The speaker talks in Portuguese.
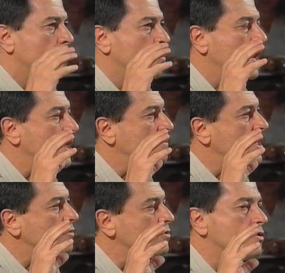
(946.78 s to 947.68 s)
um
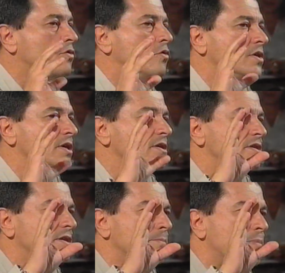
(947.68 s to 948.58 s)
elemento de
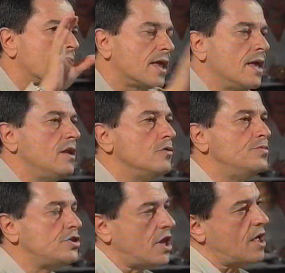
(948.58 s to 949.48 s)
conquista para aquele
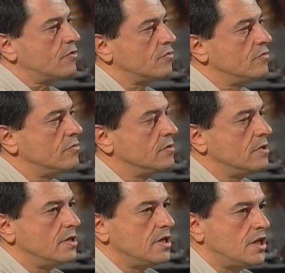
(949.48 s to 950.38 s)
objeto
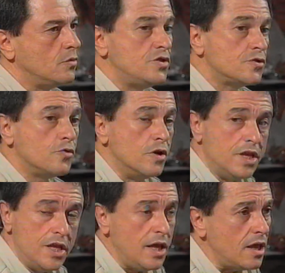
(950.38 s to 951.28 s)
que eu
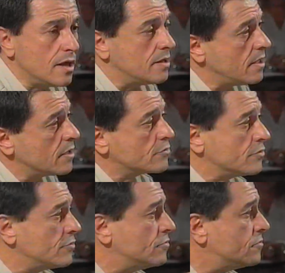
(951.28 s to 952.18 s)
escolhi
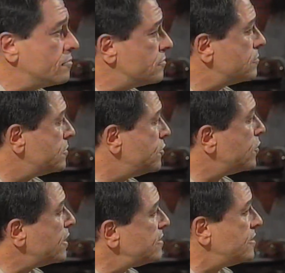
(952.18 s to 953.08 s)
dentro de um, de um
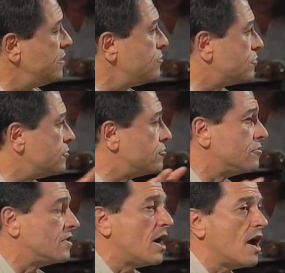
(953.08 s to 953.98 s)
recinto, de um
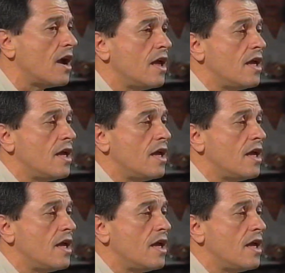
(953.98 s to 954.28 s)
lugar,